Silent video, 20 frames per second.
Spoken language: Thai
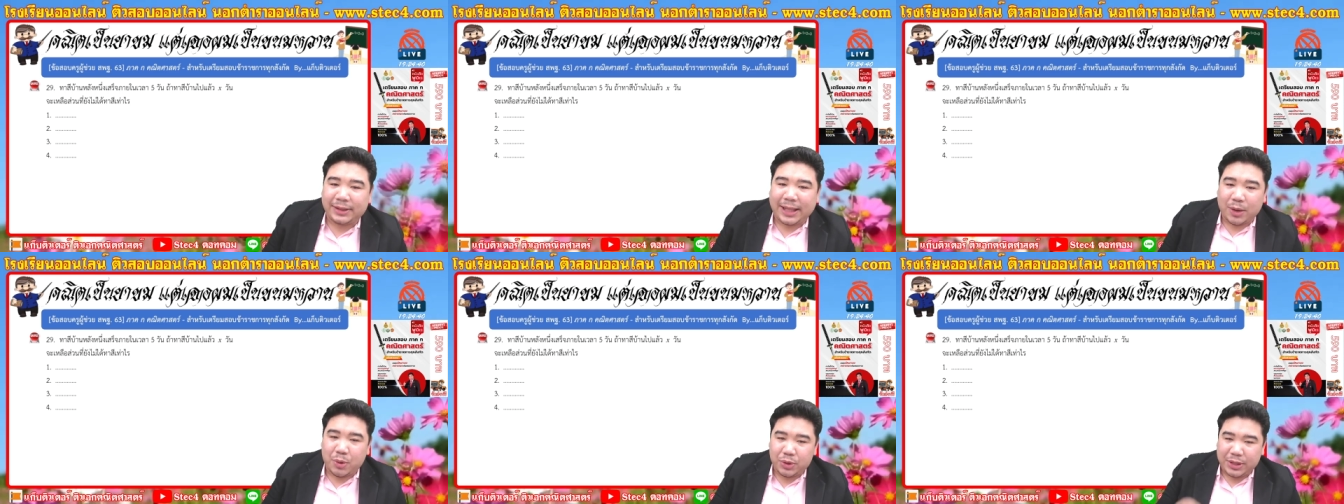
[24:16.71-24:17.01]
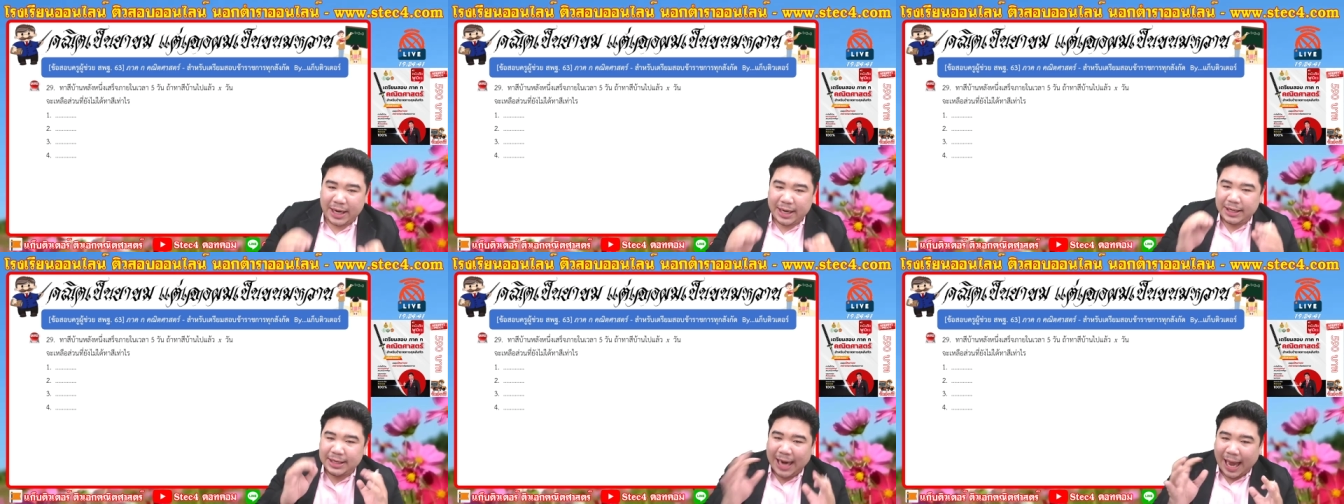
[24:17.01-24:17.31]
ติว
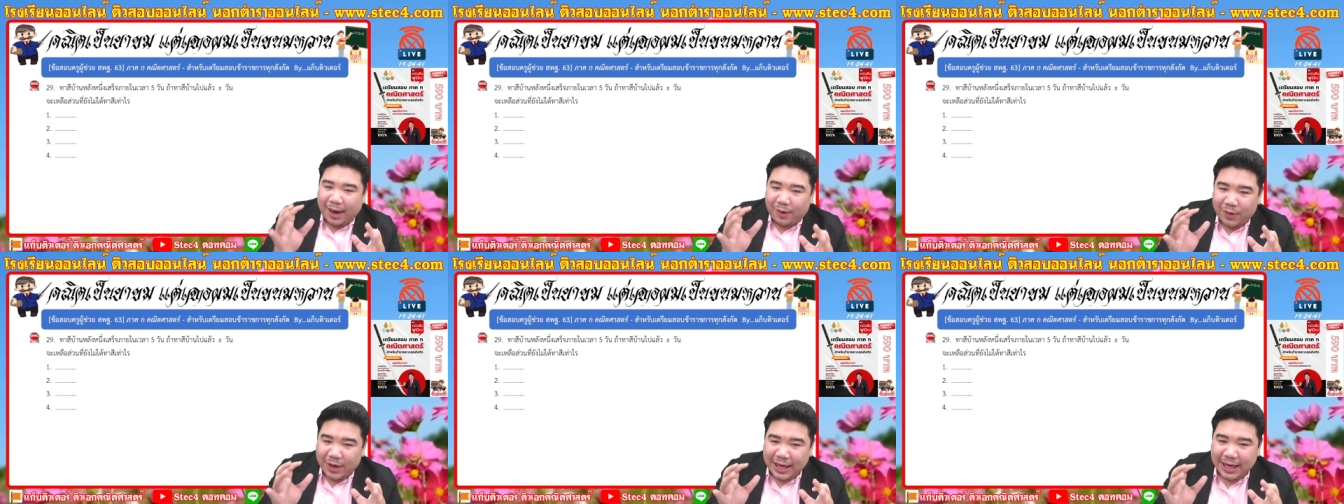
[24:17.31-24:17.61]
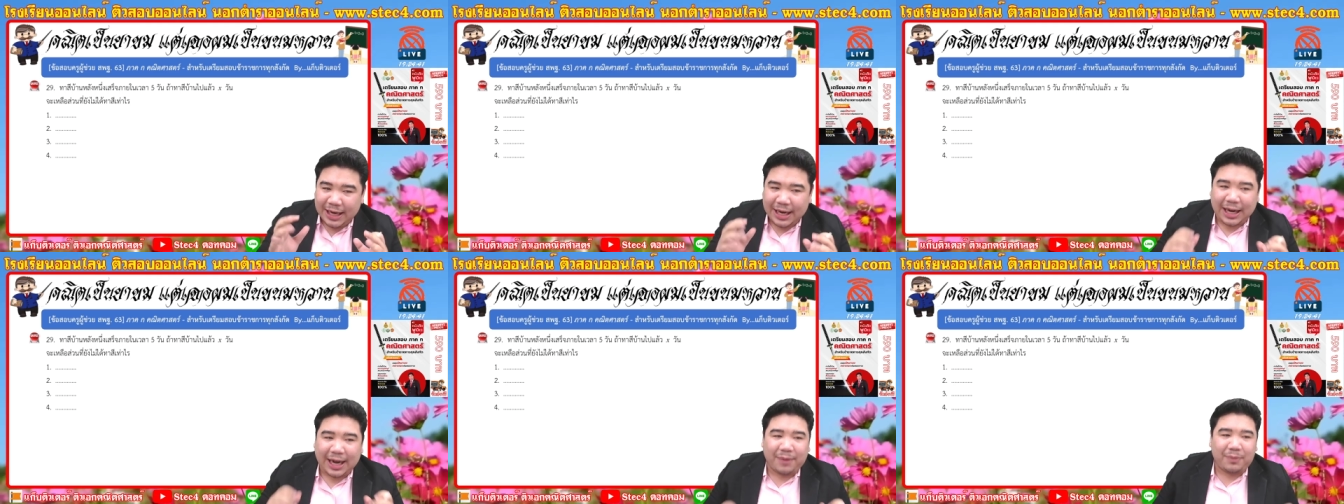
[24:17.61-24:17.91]
จริงหนักกว่า
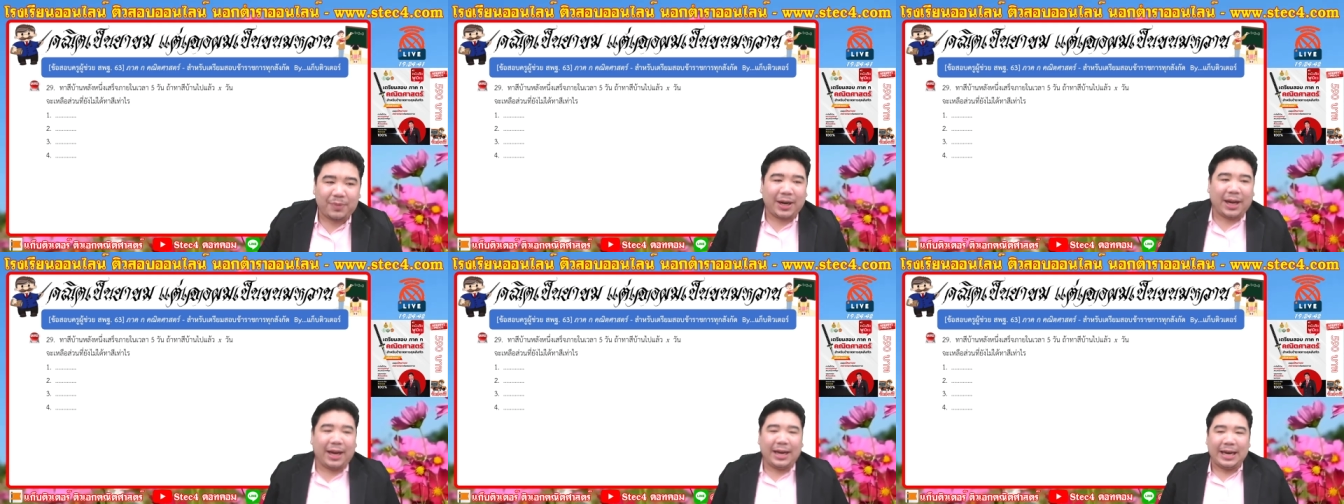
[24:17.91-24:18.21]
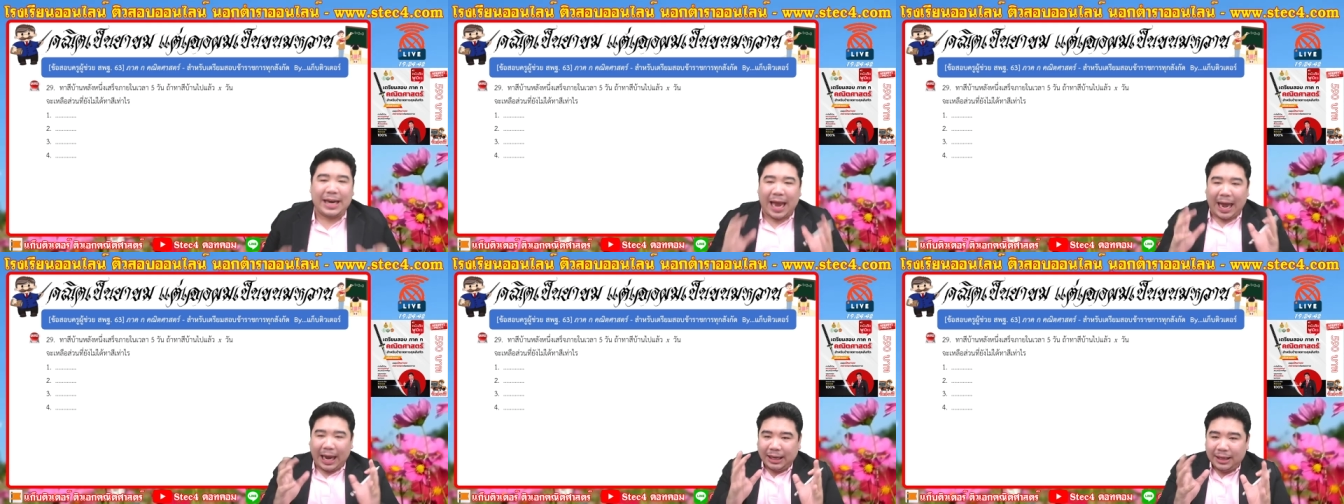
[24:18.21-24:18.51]
นี้นะครับนะ
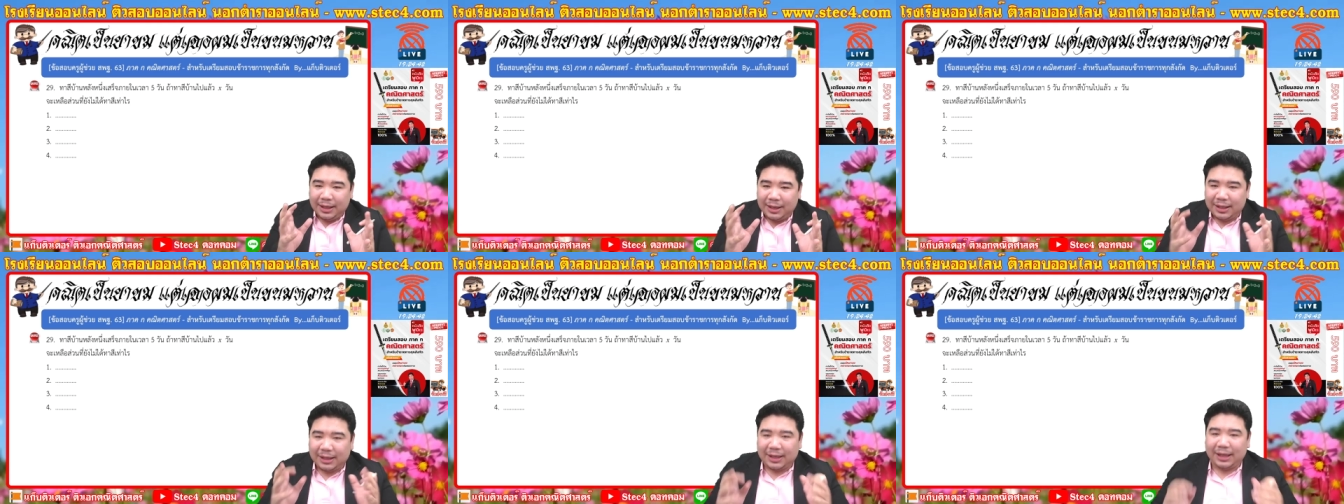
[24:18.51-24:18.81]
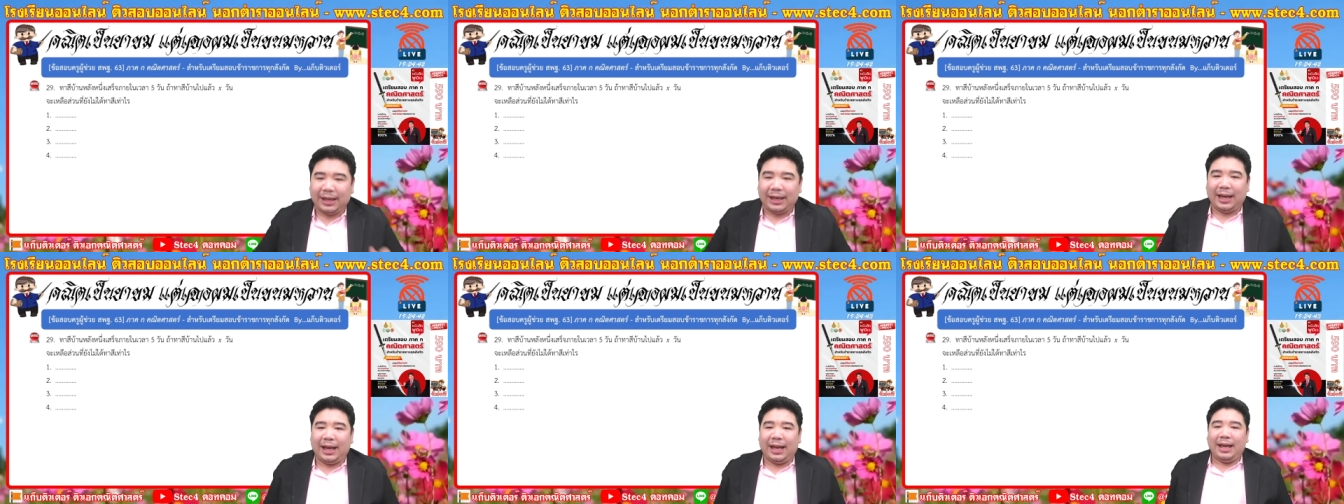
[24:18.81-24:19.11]
หนักอึ้งเล
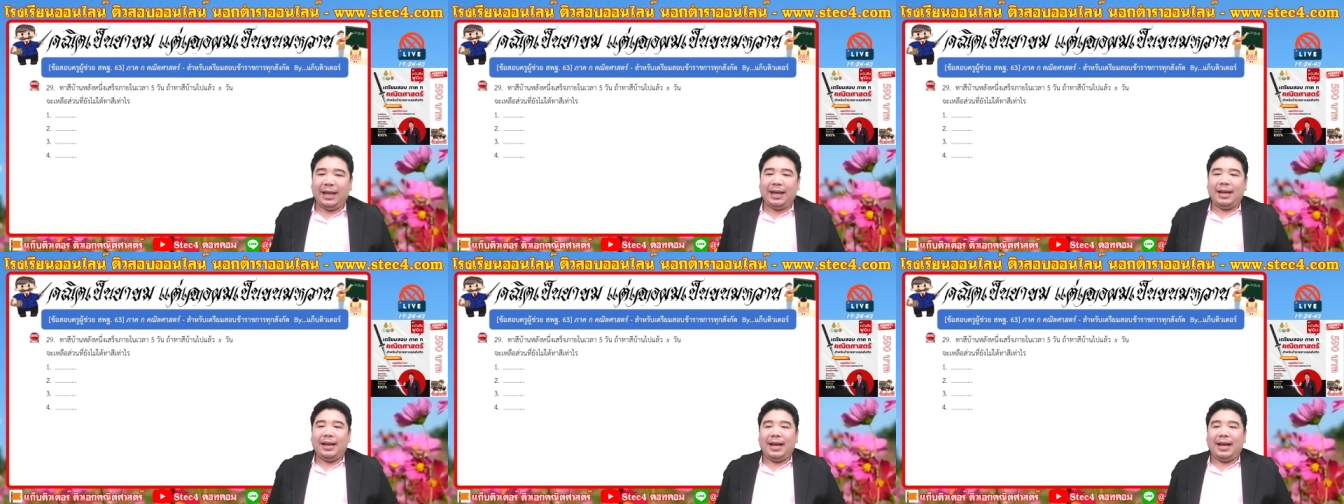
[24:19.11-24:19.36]
ยนะ